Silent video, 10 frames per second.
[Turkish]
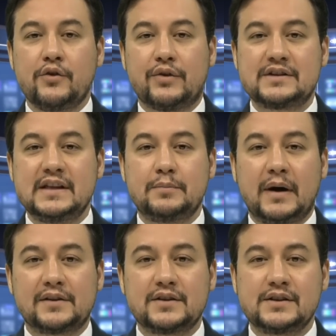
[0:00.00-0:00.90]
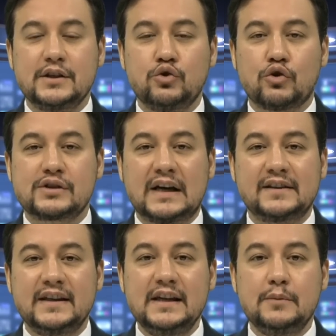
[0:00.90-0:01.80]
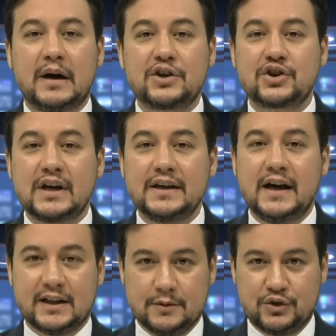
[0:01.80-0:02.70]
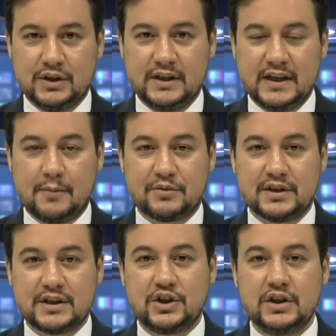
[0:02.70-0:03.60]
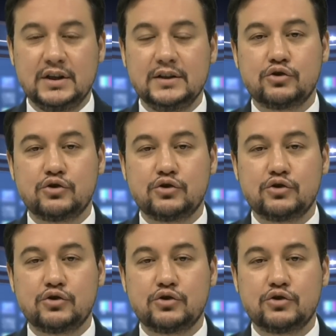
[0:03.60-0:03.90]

Fazilet Partisi Yozgat İl Başkan Yardımcılığı yaptı. İki yıl